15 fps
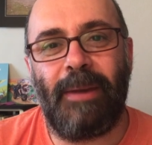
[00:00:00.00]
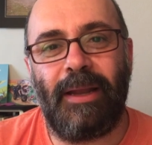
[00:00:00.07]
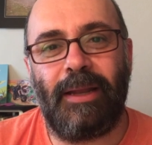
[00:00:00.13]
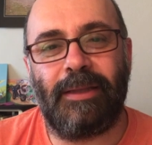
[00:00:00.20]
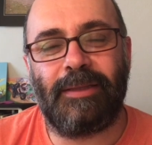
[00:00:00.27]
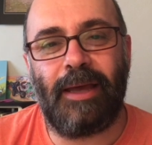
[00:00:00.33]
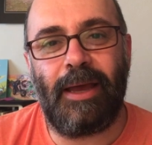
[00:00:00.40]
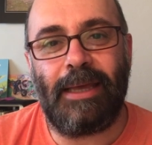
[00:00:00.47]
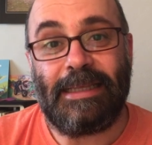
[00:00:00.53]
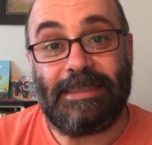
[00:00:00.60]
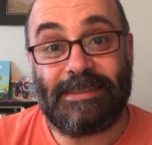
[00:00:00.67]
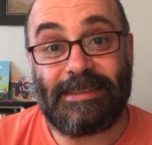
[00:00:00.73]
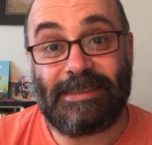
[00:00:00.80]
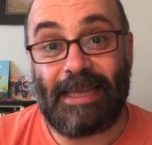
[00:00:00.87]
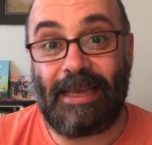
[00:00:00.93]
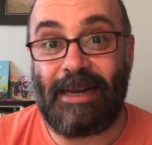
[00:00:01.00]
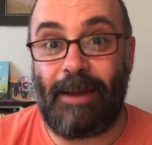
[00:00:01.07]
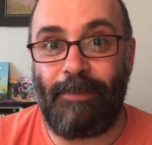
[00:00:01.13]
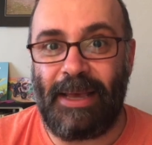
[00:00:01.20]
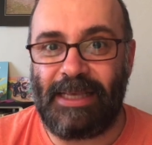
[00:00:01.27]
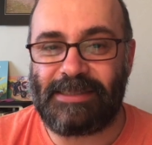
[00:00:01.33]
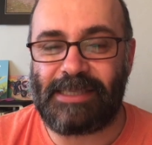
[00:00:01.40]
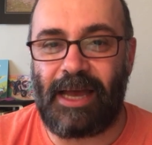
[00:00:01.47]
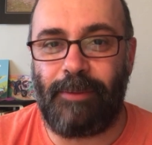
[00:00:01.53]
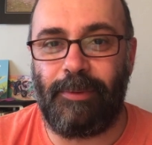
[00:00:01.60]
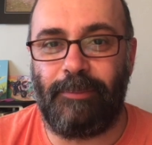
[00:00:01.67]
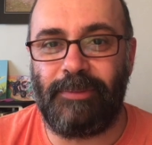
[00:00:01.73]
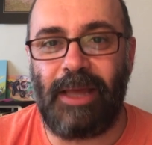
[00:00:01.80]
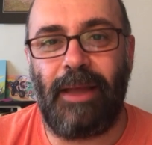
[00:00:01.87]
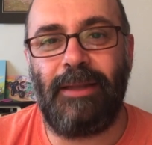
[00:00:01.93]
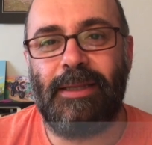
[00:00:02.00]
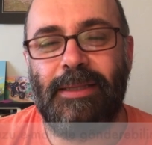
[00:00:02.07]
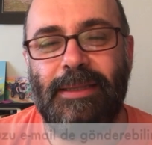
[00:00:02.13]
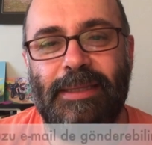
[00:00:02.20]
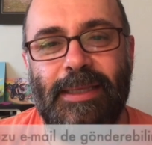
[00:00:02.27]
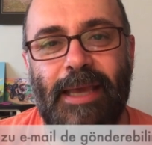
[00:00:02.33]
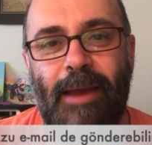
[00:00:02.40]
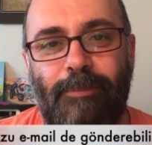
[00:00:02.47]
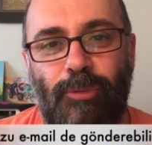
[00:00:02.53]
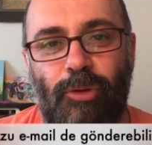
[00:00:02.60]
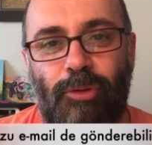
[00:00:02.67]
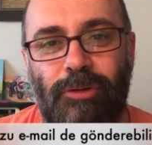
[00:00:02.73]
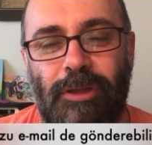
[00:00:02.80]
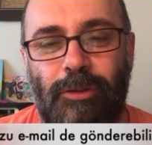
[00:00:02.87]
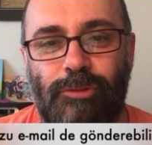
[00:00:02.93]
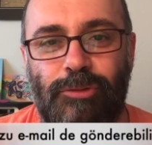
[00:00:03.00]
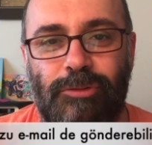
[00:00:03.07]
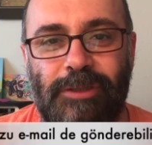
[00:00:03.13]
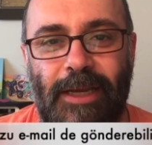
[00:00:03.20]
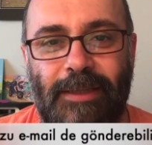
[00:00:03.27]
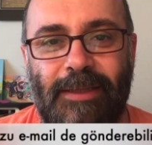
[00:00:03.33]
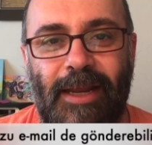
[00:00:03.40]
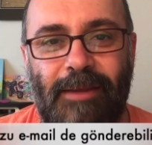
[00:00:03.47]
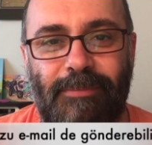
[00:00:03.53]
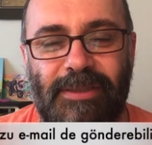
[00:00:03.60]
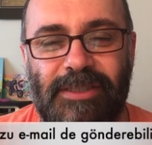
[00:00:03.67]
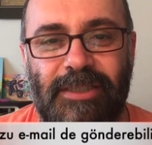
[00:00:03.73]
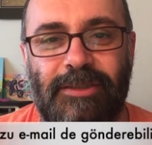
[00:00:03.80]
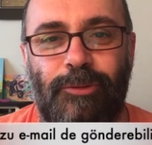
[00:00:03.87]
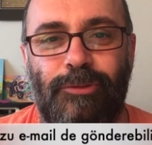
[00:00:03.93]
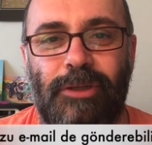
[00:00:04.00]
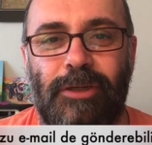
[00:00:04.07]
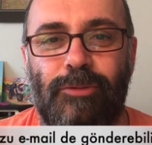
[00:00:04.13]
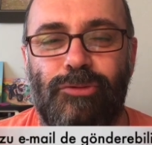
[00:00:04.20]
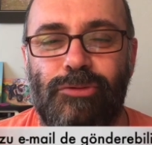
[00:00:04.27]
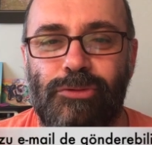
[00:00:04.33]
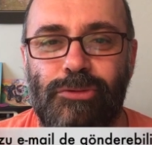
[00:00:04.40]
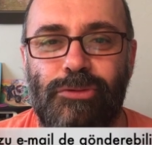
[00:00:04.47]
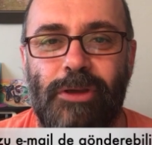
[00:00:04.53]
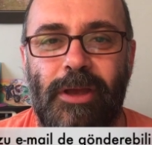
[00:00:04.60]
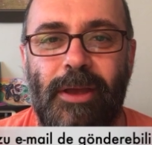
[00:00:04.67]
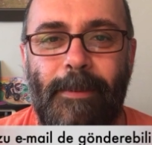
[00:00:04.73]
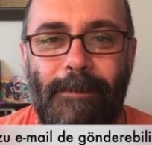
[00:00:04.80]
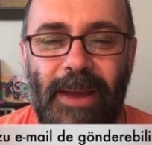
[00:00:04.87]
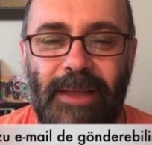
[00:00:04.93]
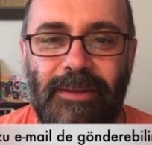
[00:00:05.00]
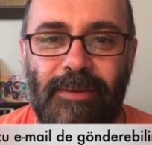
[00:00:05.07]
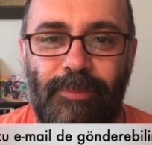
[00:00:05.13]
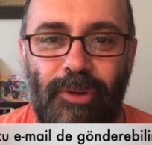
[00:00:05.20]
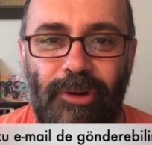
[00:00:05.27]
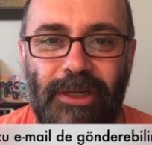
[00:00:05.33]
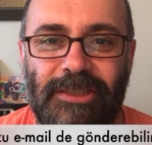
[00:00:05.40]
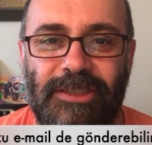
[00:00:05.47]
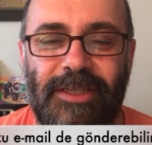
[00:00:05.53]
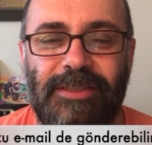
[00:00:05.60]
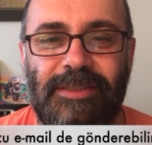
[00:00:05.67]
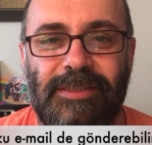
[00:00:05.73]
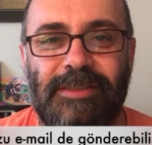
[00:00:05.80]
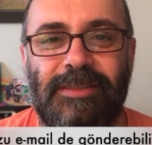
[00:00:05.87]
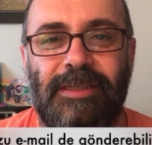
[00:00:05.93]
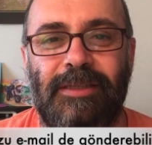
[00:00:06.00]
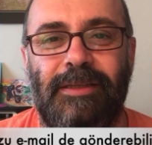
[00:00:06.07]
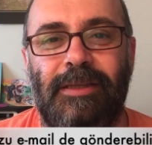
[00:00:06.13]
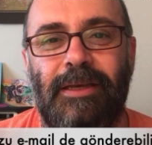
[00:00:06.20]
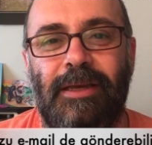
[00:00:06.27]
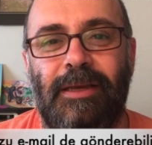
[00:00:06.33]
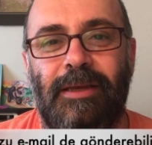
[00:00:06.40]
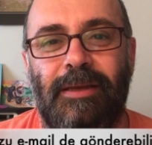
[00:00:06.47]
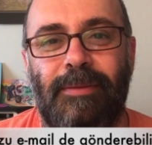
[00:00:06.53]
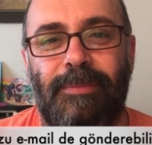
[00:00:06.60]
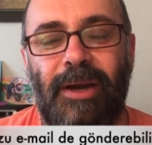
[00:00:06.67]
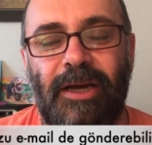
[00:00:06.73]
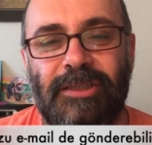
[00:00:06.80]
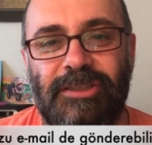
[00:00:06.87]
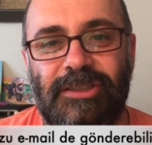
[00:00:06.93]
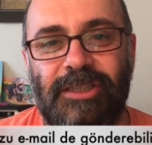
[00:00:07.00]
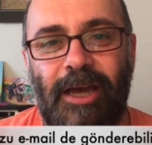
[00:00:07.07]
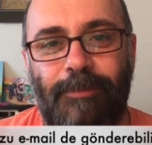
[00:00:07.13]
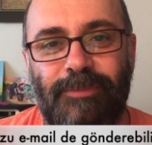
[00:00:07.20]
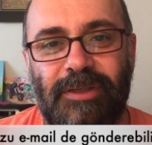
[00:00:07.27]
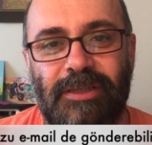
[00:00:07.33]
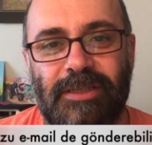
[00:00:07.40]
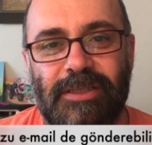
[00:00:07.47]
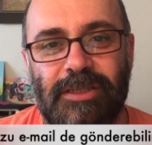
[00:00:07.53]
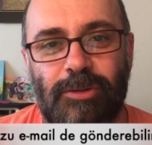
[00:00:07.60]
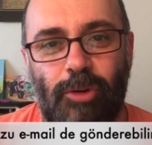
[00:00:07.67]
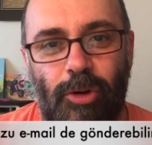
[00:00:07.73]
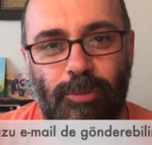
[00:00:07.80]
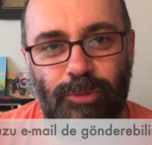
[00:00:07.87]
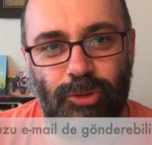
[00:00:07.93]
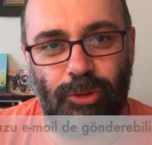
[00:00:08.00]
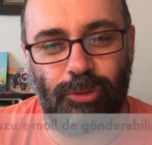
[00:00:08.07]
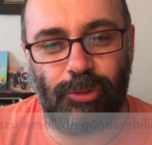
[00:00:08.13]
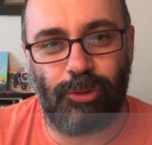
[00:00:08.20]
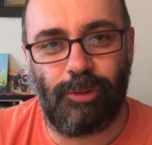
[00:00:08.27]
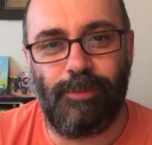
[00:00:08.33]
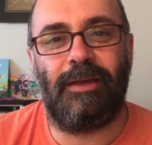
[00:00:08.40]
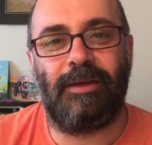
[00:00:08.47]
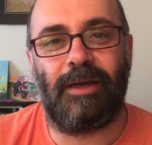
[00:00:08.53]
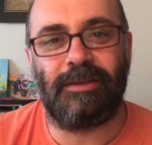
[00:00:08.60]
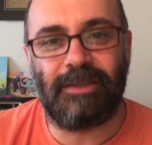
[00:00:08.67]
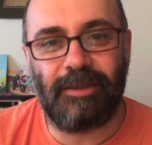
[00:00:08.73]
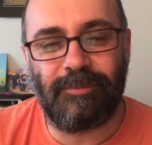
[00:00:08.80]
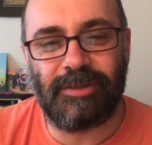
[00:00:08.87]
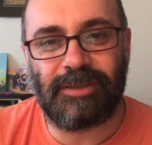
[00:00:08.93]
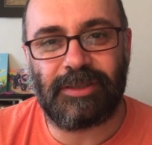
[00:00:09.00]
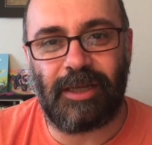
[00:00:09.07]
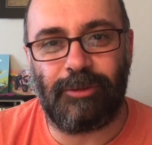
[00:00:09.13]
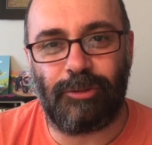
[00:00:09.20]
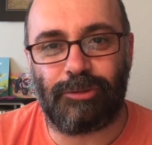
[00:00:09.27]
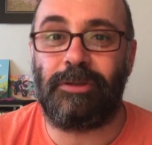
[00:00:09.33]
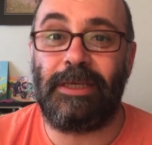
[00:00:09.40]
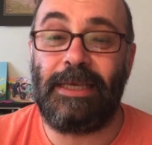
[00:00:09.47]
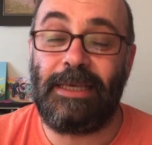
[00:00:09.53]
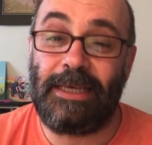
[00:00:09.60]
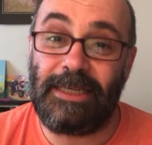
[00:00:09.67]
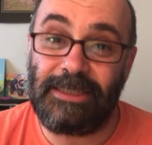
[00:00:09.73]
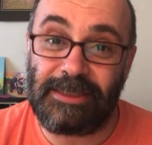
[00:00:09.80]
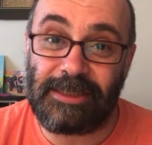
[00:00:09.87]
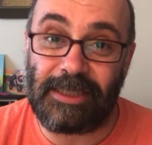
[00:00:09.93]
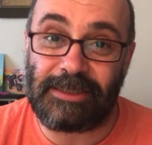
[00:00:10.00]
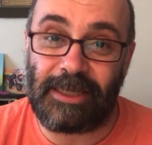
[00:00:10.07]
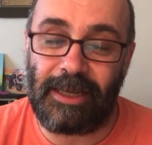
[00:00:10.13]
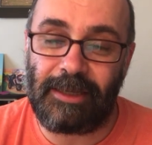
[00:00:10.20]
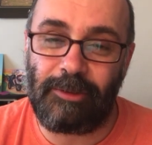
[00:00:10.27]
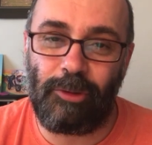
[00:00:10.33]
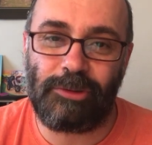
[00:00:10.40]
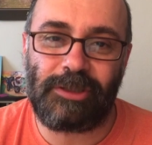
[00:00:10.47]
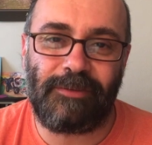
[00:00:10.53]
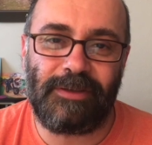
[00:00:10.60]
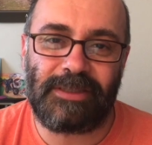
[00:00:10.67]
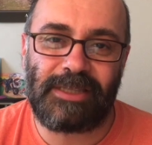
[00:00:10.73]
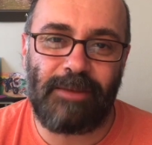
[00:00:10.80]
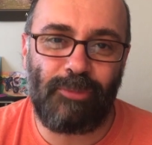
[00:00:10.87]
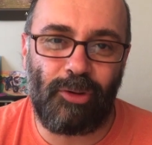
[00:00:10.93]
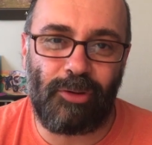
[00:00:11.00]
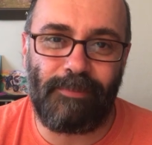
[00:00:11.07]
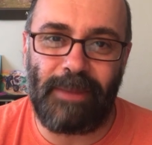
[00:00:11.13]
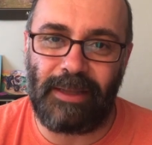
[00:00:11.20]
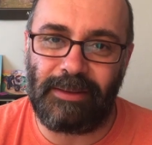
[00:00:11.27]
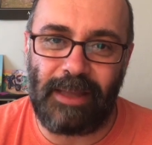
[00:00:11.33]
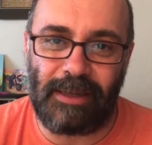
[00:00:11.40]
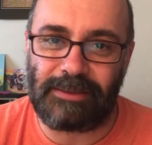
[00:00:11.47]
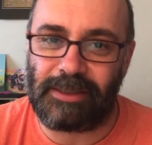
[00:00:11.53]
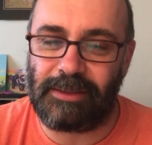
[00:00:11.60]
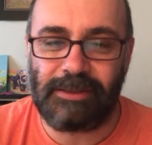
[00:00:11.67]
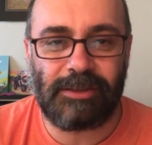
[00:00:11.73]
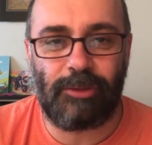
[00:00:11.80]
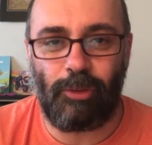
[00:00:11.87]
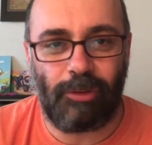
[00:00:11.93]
Bana da Instagram hesabımdan DM gönderiyorsunuz. Yani direkt mesaj gönderiyorsunuz. Ben de böylece sizin e, bağış yaptığınızı görmüş oluyorum. Bir katılımını sağlıyorsun. İkinci seçenek LÖSEV istemiyorum ben derseniz ki